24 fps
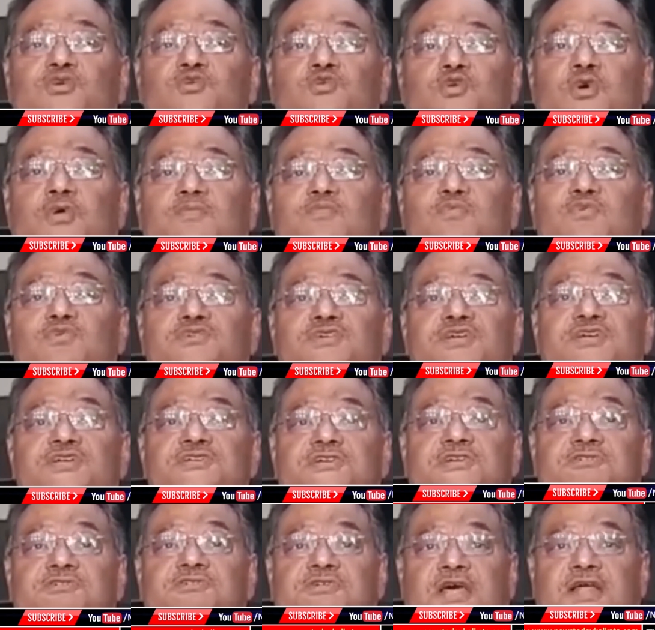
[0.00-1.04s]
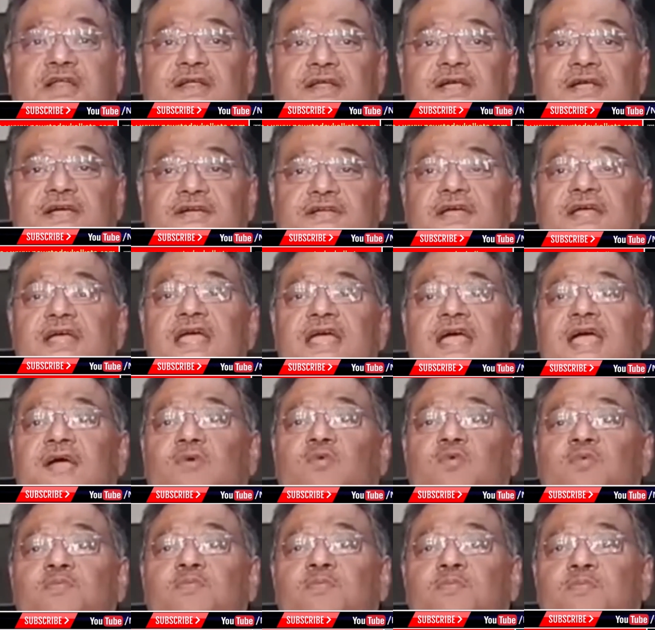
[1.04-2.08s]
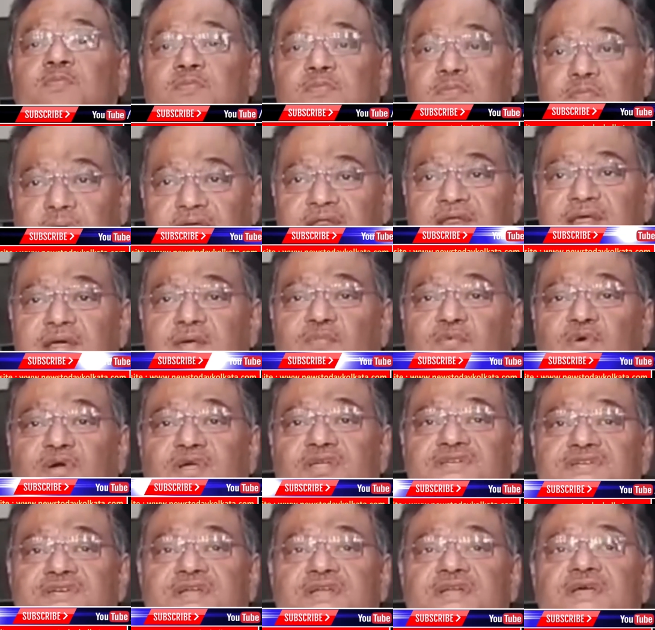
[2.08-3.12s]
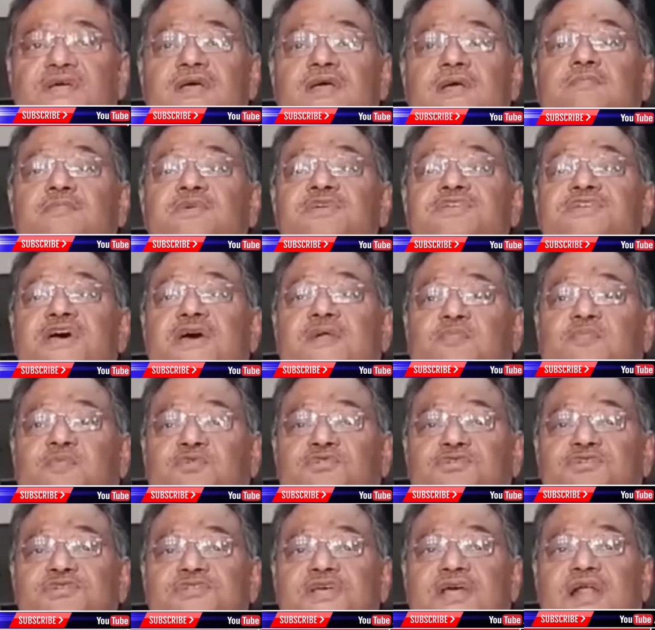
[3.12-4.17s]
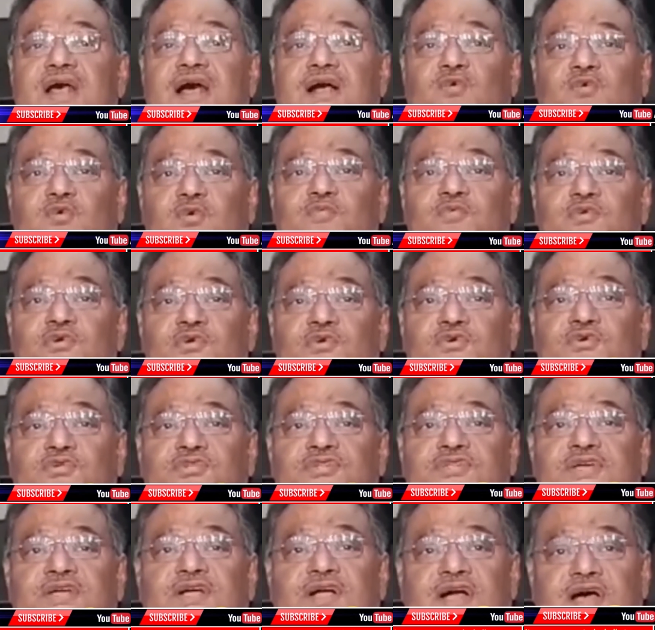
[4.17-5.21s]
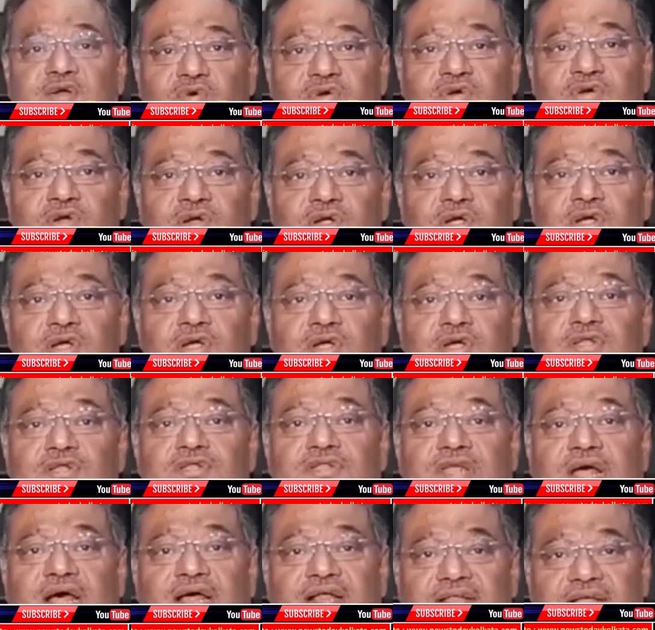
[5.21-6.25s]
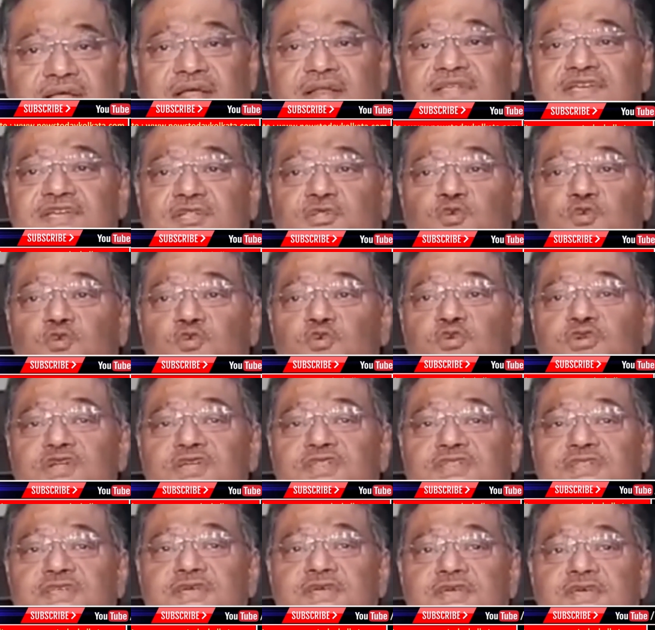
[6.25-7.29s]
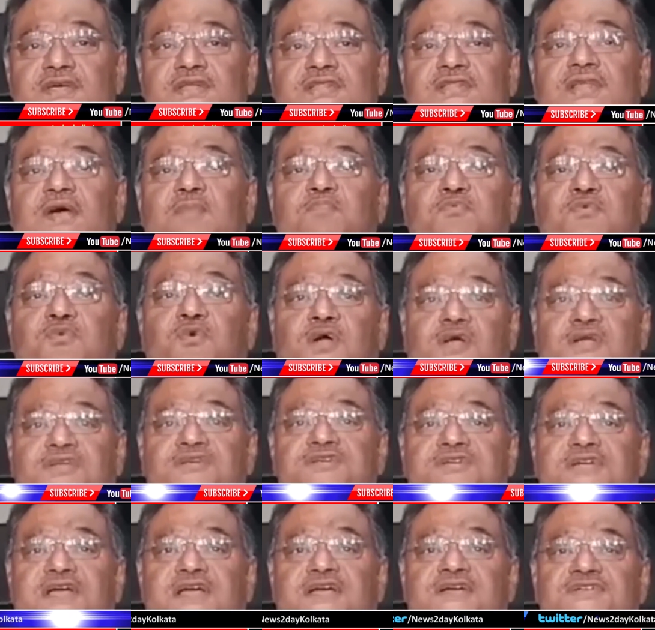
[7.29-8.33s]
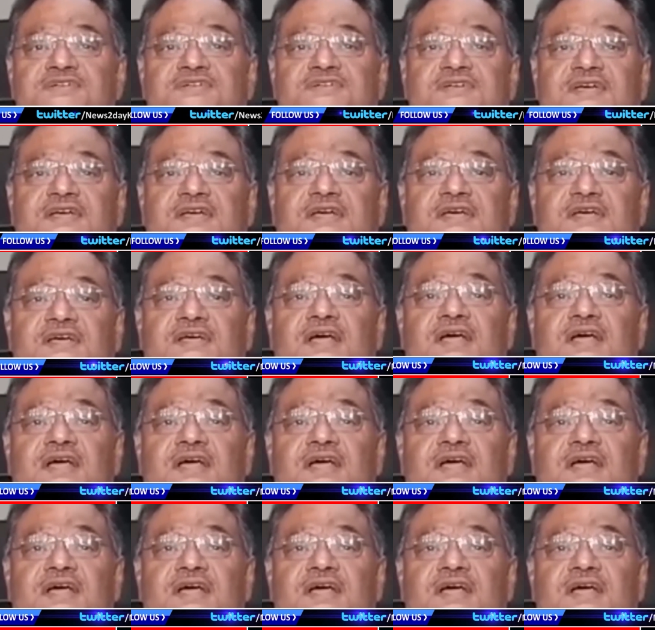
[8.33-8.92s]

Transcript: তাদের সর্বশেষ যে টার্গেট এখন পেরিয়ে পড়েছেন বিচারপতিদের আক্রমণ করতে কারণ তাদের যে দুর্নীতি তা প্রকাশ্যে আসছে